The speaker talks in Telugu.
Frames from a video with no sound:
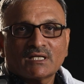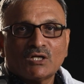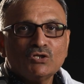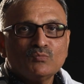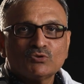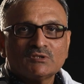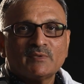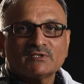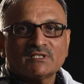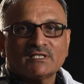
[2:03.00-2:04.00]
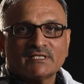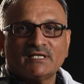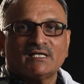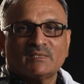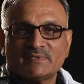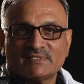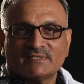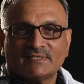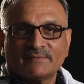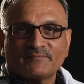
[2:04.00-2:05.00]
కళ్ళు మూతపడుతున్నట్టుగా
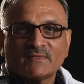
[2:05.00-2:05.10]
అనిపిస్తుంది